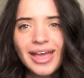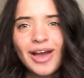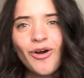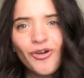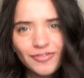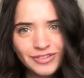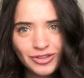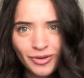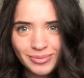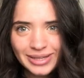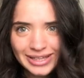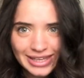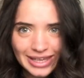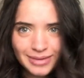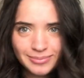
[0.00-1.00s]
O videomda
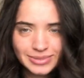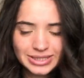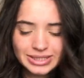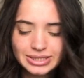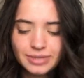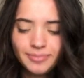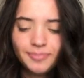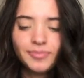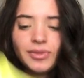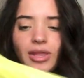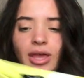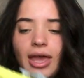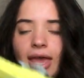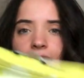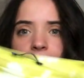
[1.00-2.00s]
giymiştim.
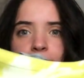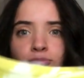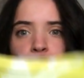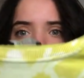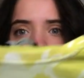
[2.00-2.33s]
E, bu